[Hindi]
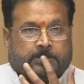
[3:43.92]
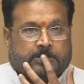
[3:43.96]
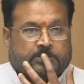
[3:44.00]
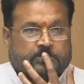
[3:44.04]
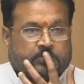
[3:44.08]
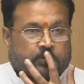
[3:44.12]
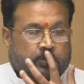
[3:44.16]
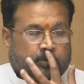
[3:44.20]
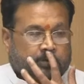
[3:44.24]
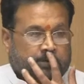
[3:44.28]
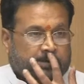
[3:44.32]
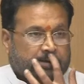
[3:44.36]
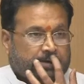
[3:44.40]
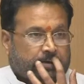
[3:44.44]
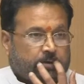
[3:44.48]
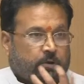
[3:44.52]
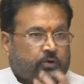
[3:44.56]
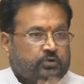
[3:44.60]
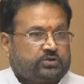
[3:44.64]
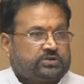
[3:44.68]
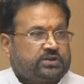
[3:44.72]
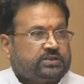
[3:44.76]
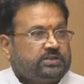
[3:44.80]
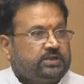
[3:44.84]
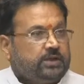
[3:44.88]
निःशुल्क
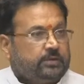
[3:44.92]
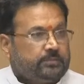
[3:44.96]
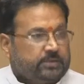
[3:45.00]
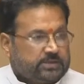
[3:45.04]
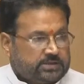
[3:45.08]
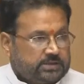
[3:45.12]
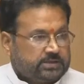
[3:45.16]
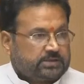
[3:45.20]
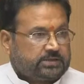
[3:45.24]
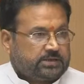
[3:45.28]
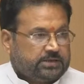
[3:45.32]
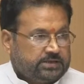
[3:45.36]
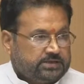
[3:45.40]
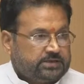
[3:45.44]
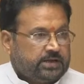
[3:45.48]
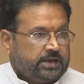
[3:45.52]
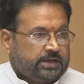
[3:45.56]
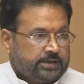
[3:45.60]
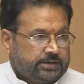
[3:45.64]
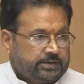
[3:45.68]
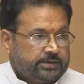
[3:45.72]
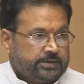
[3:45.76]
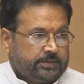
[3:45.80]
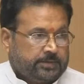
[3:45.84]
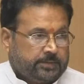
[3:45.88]
औषधियाँ वितरित की
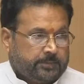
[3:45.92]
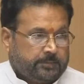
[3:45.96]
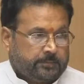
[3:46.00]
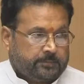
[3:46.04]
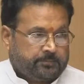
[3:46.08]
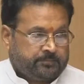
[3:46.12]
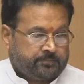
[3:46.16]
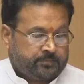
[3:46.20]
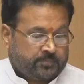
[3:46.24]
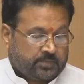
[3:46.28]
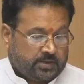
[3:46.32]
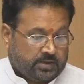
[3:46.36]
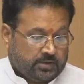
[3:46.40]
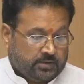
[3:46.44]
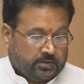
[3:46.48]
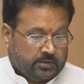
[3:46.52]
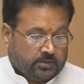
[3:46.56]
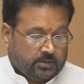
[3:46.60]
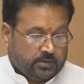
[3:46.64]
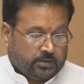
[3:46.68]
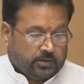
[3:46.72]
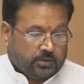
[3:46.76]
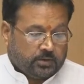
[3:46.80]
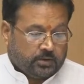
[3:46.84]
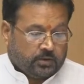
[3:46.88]
जाएंगी
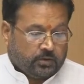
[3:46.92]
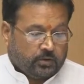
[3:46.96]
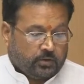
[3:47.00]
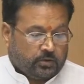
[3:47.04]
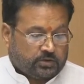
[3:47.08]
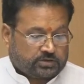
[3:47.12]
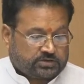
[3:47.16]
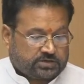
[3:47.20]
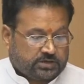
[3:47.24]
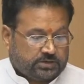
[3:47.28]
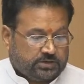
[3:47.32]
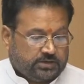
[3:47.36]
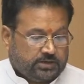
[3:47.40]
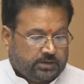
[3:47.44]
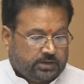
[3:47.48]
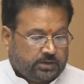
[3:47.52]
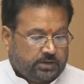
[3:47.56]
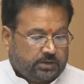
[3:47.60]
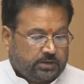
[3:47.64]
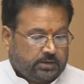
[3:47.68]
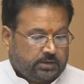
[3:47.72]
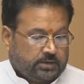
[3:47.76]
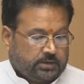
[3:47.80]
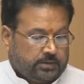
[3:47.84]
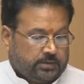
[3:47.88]

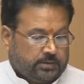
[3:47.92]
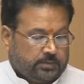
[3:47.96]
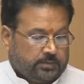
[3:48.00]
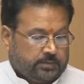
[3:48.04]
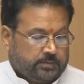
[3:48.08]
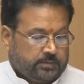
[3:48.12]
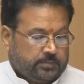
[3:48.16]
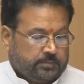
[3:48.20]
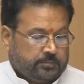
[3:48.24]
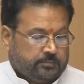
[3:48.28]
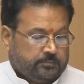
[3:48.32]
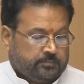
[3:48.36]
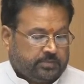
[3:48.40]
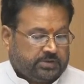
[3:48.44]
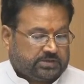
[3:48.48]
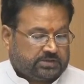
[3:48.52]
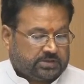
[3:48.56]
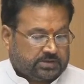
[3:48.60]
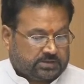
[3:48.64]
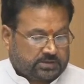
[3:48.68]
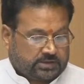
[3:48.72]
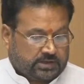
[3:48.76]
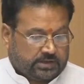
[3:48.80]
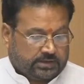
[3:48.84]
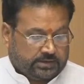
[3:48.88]
औषधियाँ
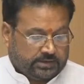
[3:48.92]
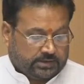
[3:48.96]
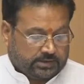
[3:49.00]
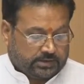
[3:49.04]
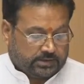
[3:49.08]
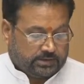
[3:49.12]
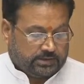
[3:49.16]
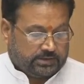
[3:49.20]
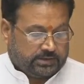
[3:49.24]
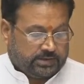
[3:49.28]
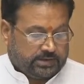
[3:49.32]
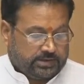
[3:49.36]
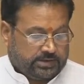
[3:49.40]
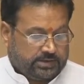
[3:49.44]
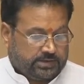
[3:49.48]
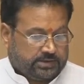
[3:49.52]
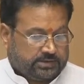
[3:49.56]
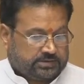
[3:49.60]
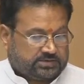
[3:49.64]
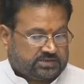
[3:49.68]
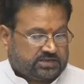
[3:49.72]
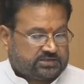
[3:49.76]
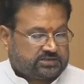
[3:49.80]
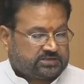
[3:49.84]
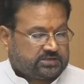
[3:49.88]
वितरित करने के लिए
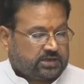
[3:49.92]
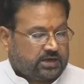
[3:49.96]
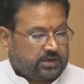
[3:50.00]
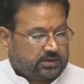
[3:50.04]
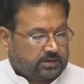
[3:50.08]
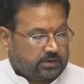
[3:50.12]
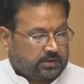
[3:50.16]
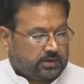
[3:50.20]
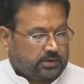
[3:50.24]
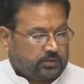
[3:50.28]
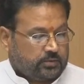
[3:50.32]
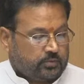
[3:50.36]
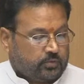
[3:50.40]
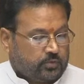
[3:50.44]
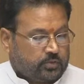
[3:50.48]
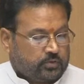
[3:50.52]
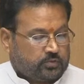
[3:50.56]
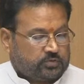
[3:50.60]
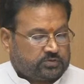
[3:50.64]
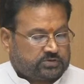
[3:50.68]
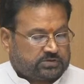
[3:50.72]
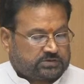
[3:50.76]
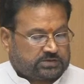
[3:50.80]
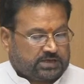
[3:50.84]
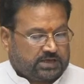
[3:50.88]
एक संस्थान और
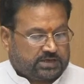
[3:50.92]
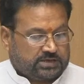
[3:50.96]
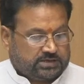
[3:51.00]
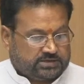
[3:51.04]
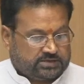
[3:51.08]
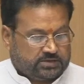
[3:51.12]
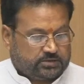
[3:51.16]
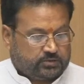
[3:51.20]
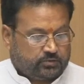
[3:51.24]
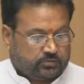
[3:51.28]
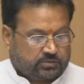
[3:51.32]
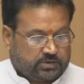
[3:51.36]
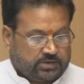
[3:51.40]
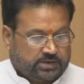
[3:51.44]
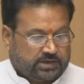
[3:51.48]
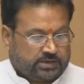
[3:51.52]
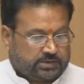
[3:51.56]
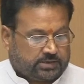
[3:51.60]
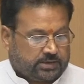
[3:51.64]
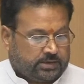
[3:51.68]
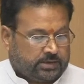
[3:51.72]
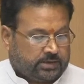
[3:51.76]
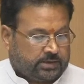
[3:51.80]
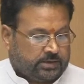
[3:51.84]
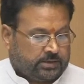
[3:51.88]
उस सारी चीज़ों के लिए
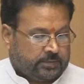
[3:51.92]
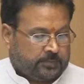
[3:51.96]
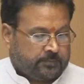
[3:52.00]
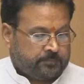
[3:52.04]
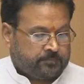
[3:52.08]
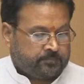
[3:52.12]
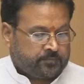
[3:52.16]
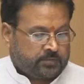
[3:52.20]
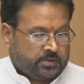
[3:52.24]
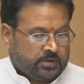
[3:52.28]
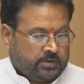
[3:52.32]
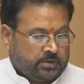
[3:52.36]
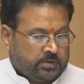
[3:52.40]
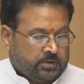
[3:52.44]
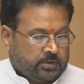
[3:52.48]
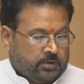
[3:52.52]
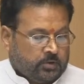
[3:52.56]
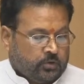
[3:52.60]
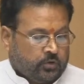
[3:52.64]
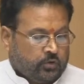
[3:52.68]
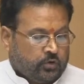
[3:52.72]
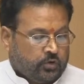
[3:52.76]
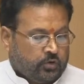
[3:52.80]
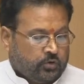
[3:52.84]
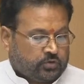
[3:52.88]

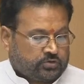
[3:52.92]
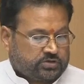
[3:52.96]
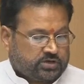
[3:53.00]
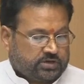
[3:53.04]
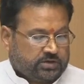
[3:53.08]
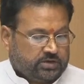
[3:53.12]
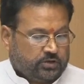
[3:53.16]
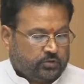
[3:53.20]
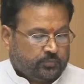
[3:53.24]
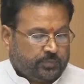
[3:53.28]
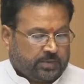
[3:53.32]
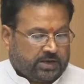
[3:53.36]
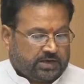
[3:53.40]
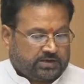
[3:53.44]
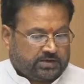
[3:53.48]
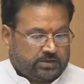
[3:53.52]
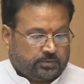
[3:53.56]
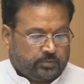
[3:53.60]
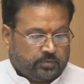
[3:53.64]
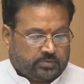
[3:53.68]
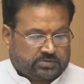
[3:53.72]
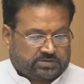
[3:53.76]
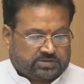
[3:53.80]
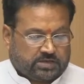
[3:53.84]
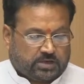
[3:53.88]
एक औषधि
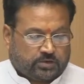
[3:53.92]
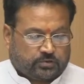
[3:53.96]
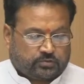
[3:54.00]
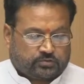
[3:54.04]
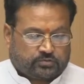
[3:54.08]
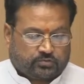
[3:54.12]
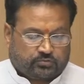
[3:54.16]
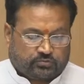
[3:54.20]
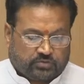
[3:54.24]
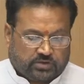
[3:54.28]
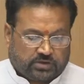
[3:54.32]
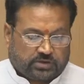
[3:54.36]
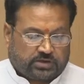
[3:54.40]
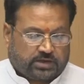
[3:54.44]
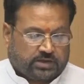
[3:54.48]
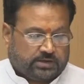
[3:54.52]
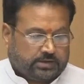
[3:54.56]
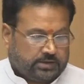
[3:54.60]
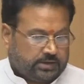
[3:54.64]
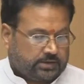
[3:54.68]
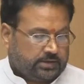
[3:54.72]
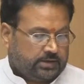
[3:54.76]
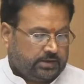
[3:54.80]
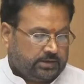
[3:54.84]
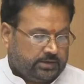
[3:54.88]
उपार्जन व्यवस्था को सुदृढ़
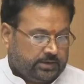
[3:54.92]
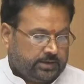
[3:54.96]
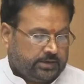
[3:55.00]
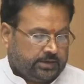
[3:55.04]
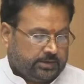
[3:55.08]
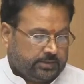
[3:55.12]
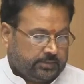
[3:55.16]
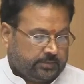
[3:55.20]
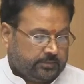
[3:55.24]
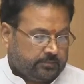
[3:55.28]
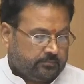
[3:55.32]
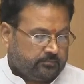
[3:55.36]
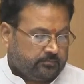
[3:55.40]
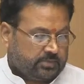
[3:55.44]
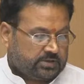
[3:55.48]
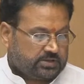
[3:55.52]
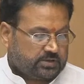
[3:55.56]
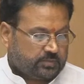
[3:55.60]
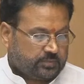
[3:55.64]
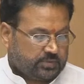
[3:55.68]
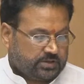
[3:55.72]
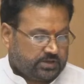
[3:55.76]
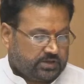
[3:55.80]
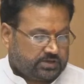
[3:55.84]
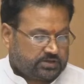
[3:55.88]
करने के लिए
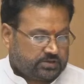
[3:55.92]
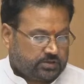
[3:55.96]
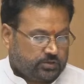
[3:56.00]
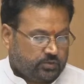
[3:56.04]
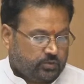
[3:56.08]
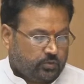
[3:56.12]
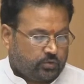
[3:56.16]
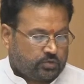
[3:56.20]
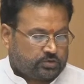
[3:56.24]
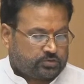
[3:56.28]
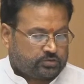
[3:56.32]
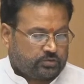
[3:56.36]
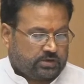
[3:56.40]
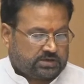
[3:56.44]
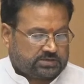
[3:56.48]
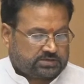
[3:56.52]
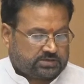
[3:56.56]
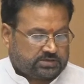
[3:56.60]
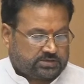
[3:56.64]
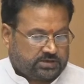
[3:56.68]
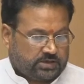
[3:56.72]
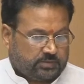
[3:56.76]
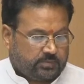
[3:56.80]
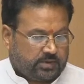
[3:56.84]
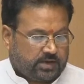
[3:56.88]
मध्य प्रदेश लोक
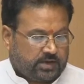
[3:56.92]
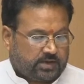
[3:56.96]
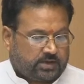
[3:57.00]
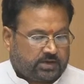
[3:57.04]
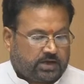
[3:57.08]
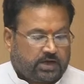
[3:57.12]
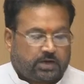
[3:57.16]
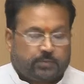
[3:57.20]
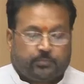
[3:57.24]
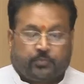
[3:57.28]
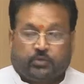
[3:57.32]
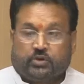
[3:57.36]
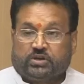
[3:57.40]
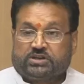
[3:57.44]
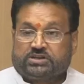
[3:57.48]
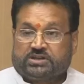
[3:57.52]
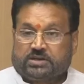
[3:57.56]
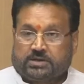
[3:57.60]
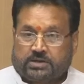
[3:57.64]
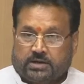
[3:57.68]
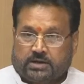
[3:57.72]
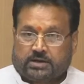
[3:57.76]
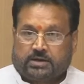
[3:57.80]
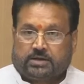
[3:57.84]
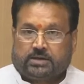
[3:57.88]
स्वास्थ्य सेवाएं
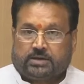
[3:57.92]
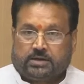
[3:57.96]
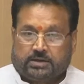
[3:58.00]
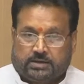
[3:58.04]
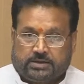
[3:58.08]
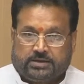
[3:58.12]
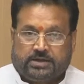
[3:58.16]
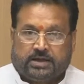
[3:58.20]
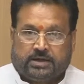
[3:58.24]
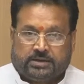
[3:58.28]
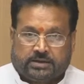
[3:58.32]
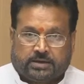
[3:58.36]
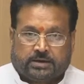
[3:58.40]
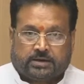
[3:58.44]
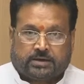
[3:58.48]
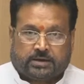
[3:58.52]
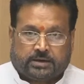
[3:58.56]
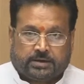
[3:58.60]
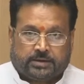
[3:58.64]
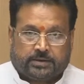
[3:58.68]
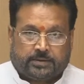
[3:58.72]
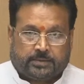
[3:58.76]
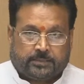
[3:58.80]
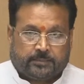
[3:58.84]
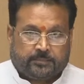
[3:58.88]
कारपोरेशन का गठन किया जा
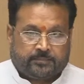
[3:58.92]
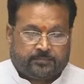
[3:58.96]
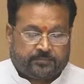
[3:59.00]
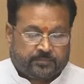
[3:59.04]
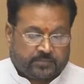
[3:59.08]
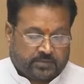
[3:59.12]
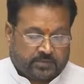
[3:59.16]
रहा है